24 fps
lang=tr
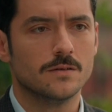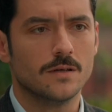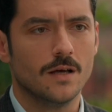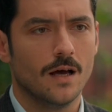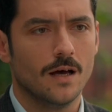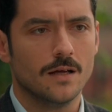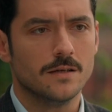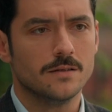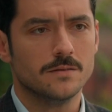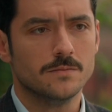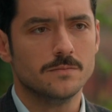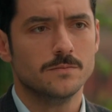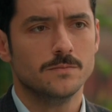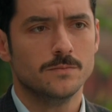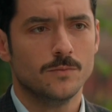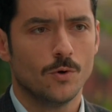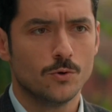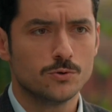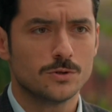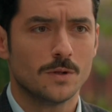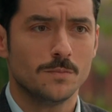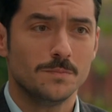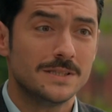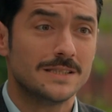yani o
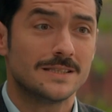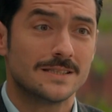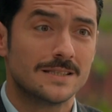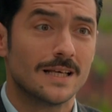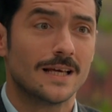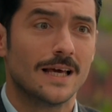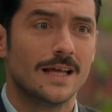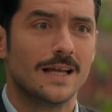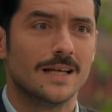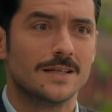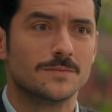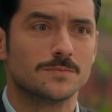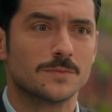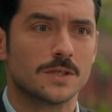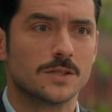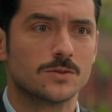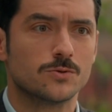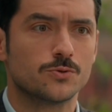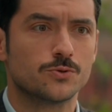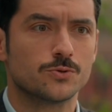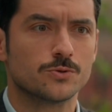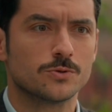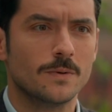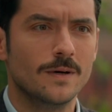yüzden biz size gelelim diye
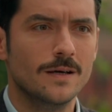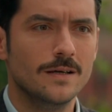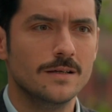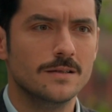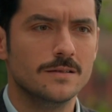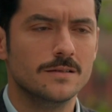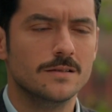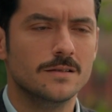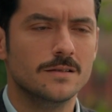düşündüm ha.